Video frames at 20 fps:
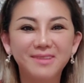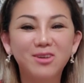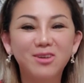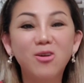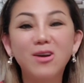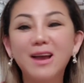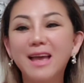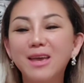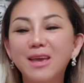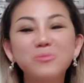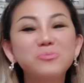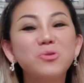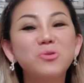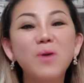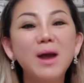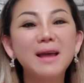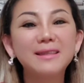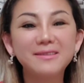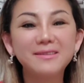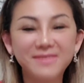Còn ngày hôm
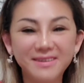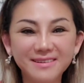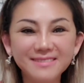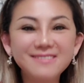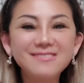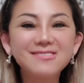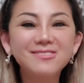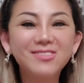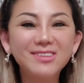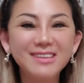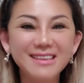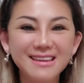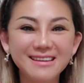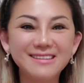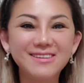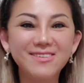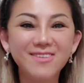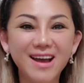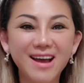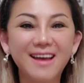qua thì vẫn chưa có
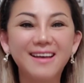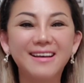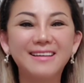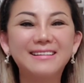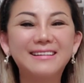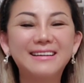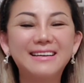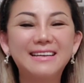gì đâu ạ.